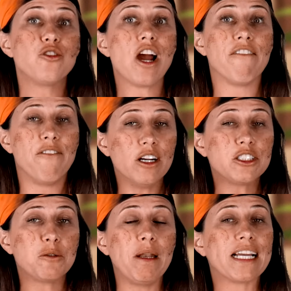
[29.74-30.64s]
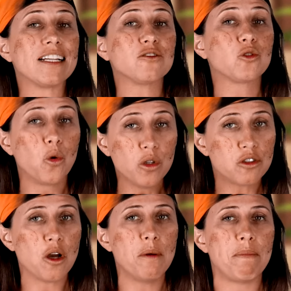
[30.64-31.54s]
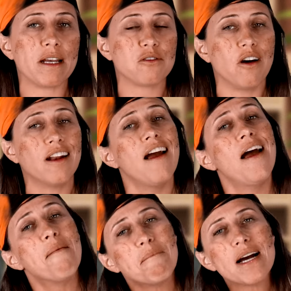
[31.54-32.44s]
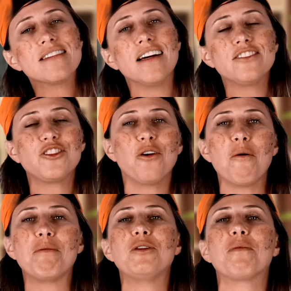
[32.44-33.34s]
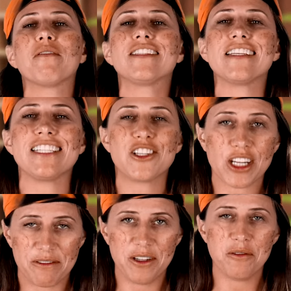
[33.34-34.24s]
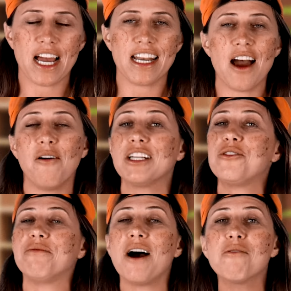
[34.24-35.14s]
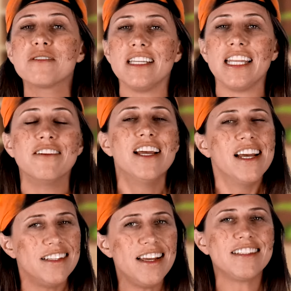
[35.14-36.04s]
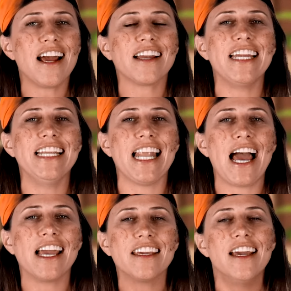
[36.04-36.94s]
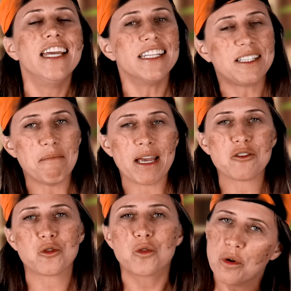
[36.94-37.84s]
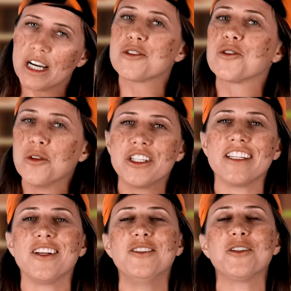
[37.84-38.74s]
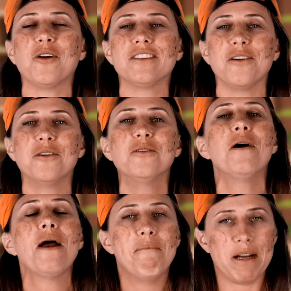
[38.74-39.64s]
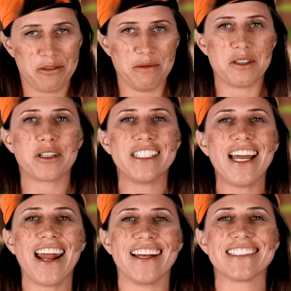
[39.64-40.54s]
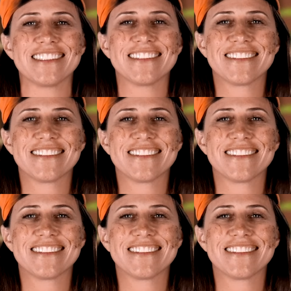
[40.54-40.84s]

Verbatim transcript: E eu já vou te explicar tudo sobre persona, mas antes eu vou pedir para você se inscrever no canal, ativar o sininho, deixar aquele like e também a sua sugestão de conteúdo. Mas vamos ao que interessa.